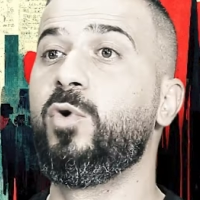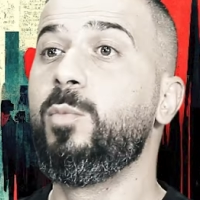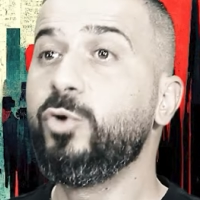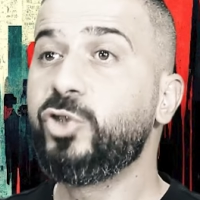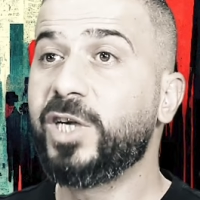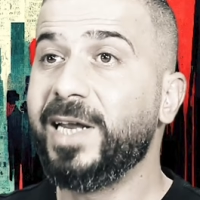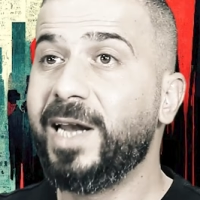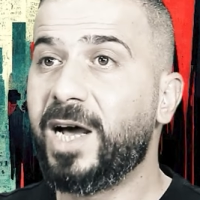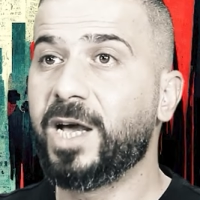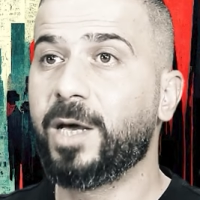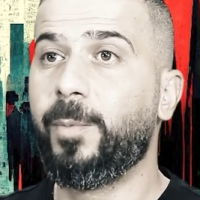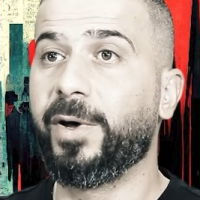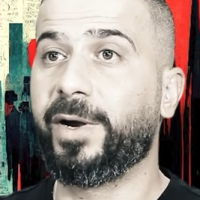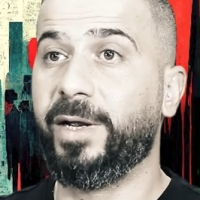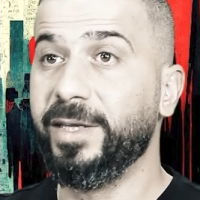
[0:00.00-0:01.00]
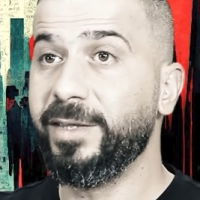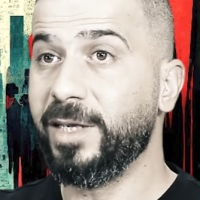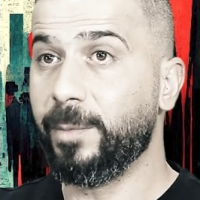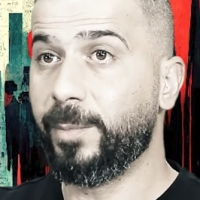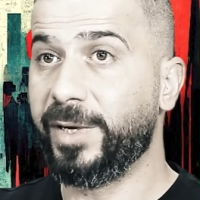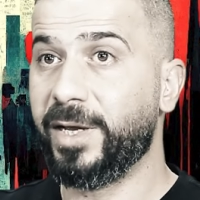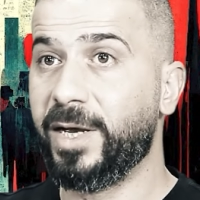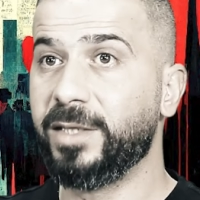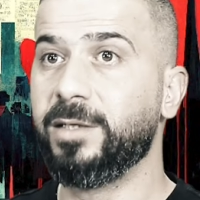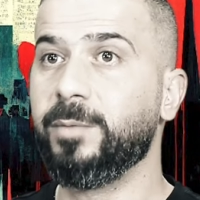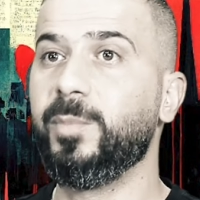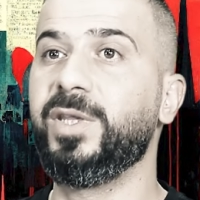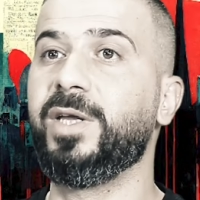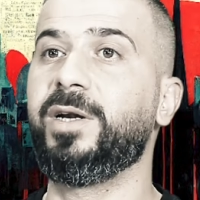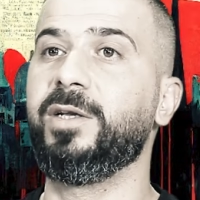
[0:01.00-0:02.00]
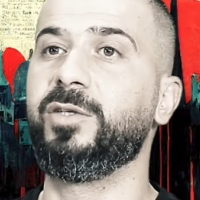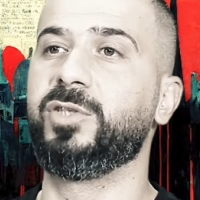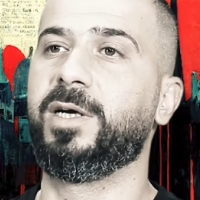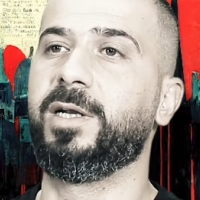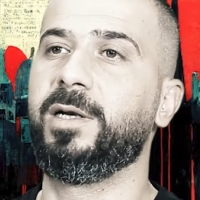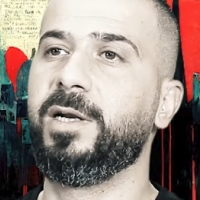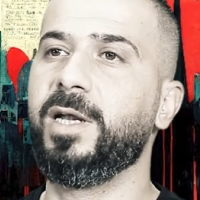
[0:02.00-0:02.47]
والمشكلة أكبر عند البنات من الرجال